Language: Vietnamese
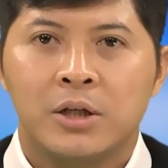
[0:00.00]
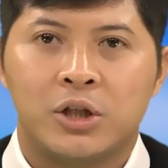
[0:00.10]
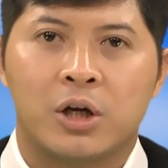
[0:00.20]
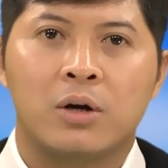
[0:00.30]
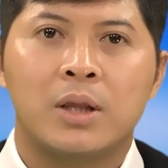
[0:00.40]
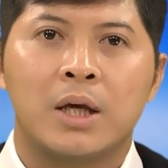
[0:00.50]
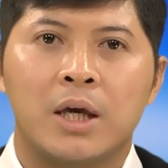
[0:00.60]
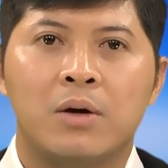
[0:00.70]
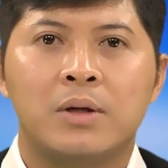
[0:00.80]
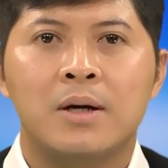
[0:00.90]
Chỉ có tình
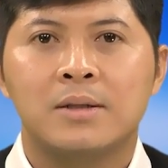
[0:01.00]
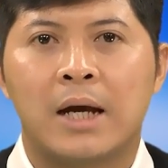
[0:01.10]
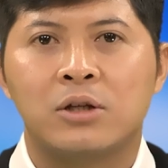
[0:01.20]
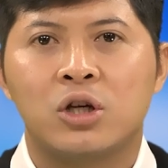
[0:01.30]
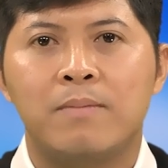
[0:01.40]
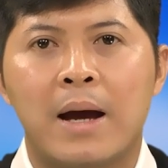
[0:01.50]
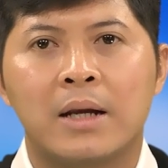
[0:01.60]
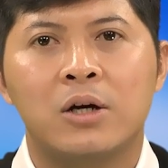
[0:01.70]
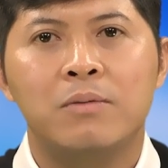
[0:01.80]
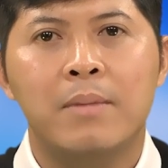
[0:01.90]
yêu thương dành cho
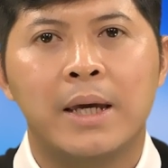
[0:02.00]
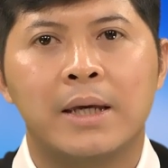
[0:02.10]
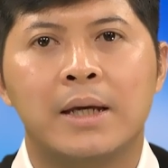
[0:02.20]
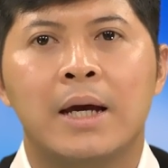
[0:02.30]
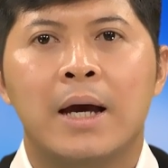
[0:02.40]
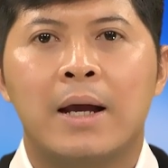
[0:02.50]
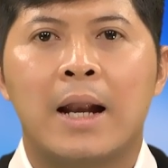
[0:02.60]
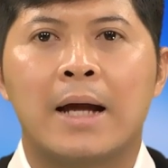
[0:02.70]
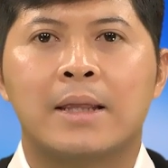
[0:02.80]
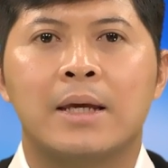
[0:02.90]
bạn hữu mình
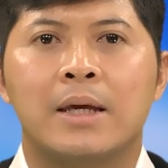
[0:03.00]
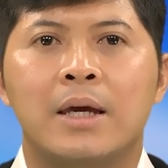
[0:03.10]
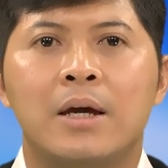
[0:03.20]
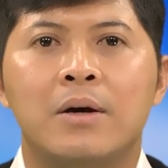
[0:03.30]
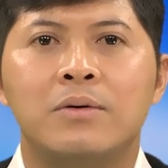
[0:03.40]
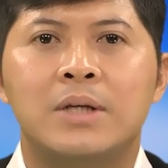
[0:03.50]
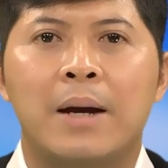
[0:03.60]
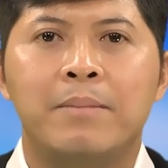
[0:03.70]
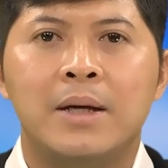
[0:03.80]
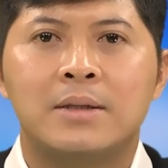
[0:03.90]
là tình yêu
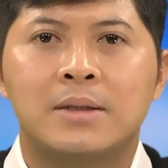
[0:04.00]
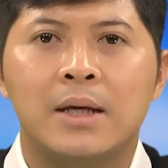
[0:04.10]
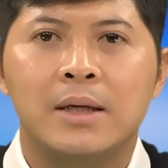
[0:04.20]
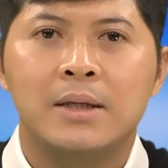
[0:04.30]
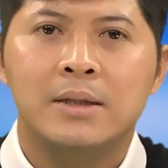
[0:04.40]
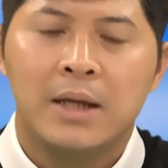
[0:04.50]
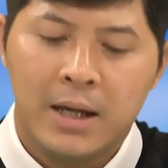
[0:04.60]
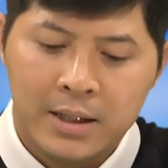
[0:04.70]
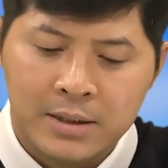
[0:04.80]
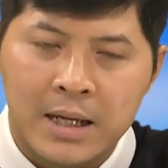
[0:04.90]
dám hy sinh,
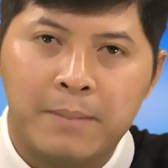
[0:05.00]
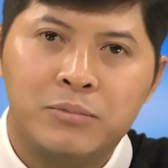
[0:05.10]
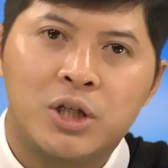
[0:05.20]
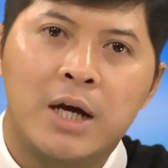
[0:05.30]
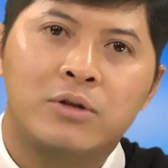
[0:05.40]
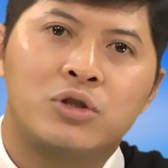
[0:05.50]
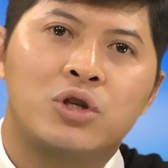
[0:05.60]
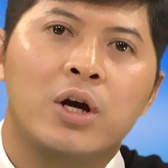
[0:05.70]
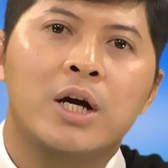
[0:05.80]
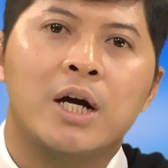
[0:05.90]
dám chết
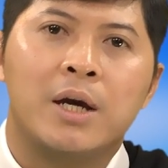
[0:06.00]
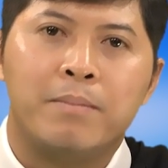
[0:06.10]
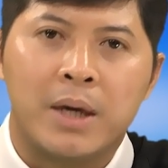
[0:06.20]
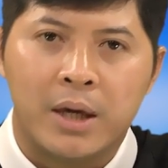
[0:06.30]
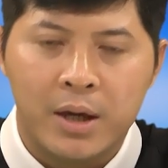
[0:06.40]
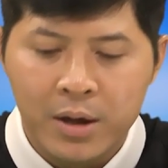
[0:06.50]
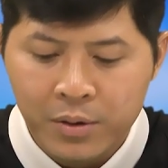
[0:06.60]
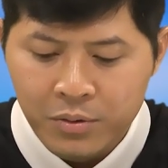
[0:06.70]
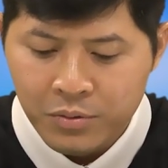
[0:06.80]
cho người mình yêu.